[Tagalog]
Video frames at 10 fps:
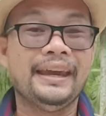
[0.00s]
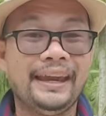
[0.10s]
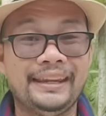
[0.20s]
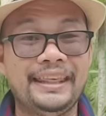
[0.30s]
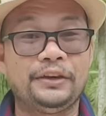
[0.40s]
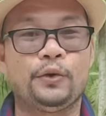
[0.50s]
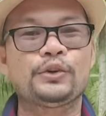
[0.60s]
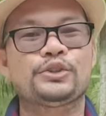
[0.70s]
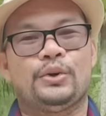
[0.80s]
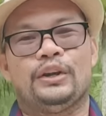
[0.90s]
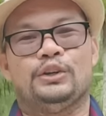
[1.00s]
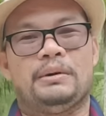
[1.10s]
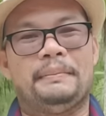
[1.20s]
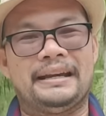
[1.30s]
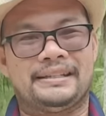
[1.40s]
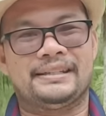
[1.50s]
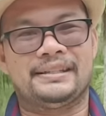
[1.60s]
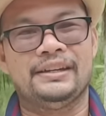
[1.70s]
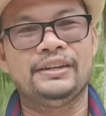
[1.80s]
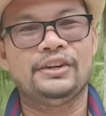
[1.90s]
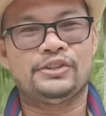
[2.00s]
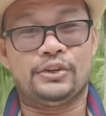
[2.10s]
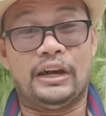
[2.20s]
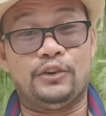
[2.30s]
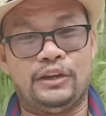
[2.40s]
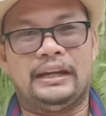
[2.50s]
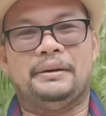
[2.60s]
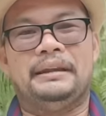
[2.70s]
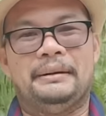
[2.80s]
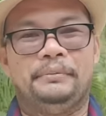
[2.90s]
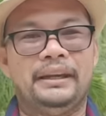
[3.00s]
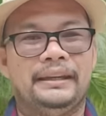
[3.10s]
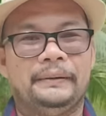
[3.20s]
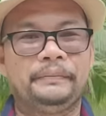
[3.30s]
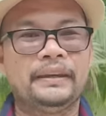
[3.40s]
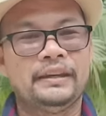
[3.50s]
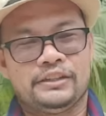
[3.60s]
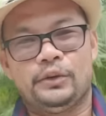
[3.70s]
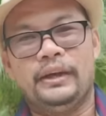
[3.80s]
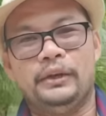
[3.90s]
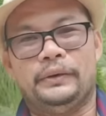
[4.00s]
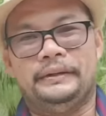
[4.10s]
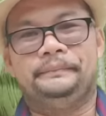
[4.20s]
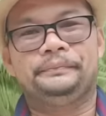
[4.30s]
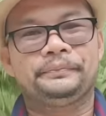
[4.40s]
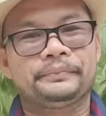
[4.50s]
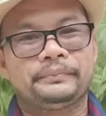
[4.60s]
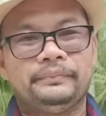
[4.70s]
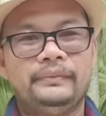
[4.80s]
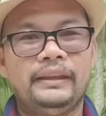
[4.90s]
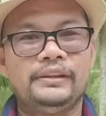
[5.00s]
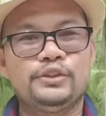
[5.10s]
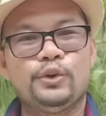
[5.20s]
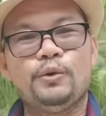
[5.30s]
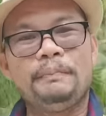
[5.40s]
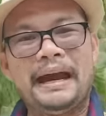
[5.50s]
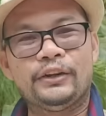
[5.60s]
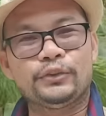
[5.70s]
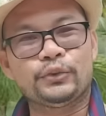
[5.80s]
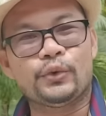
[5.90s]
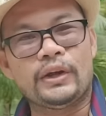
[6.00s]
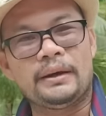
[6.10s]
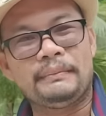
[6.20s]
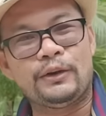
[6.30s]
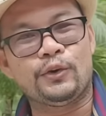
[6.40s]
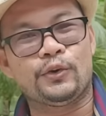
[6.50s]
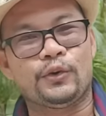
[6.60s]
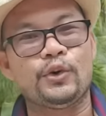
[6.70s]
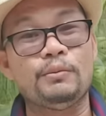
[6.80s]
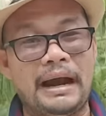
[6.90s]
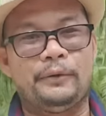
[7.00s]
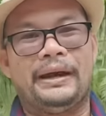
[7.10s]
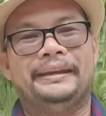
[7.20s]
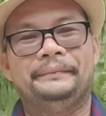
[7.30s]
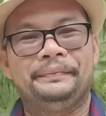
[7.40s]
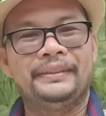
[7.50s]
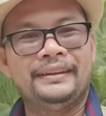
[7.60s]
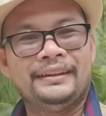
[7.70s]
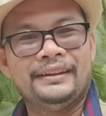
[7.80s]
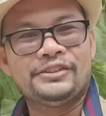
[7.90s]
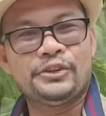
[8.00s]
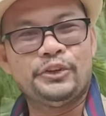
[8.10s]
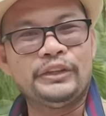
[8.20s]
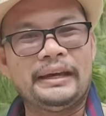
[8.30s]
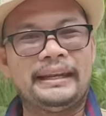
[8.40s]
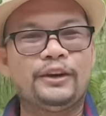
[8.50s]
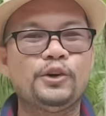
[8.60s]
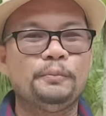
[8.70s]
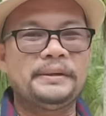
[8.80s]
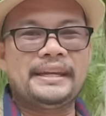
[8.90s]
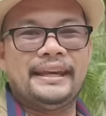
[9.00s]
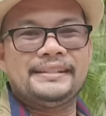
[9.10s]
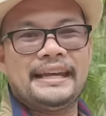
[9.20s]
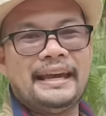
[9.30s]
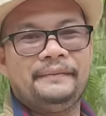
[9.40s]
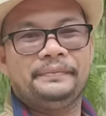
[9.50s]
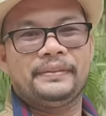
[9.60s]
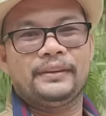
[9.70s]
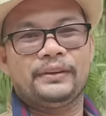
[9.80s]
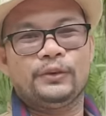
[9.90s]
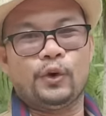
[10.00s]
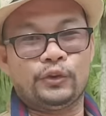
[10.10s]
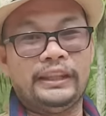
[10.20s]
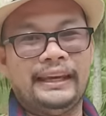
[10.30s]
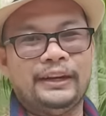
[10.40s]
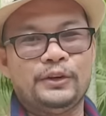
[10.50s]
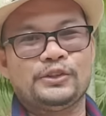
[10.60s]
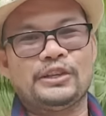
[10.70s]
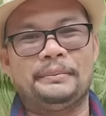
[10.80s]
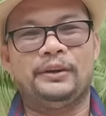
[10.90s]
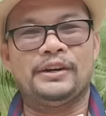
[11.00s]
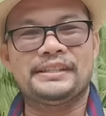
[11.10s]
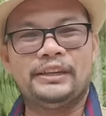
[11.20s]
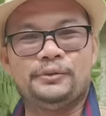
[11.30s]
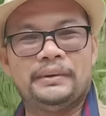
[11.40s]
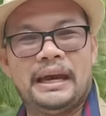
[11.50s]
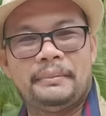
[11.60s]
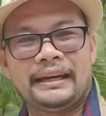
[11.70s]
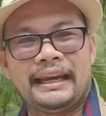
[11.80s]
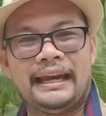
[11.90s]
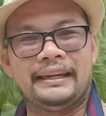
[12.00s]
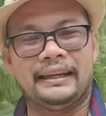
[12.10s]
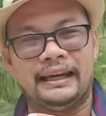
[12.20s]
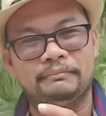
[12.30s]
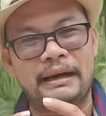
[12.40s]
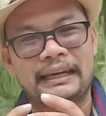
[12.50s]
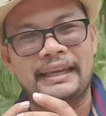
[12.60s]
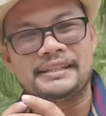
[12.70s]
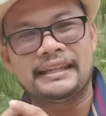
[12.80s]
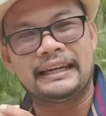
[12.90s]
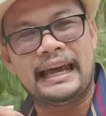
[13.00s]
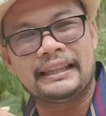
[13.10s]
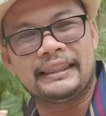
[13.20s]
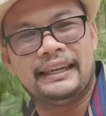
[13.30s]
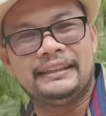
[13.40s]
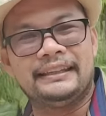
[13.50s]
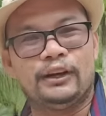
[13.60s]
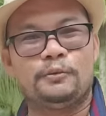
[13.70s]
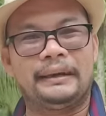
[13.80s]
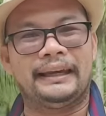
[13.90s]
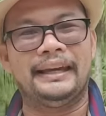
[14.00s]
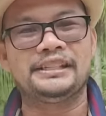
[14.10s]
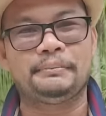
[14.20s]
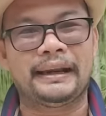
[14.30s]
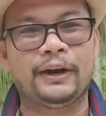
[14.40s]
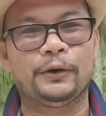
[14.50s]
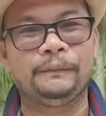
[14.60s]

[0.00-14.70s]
hindi ko gusto ang lumabas. So ganun lang naman ang breeding. So anyway, so kung paano tuturuan ang manok umaway, so yun nga, nag-uumpisa yan sa cording ano. So sabi ko nga sa inyo, minamarkahan ang markings ng lahat, tinitingnan ko pag nag iispar ako.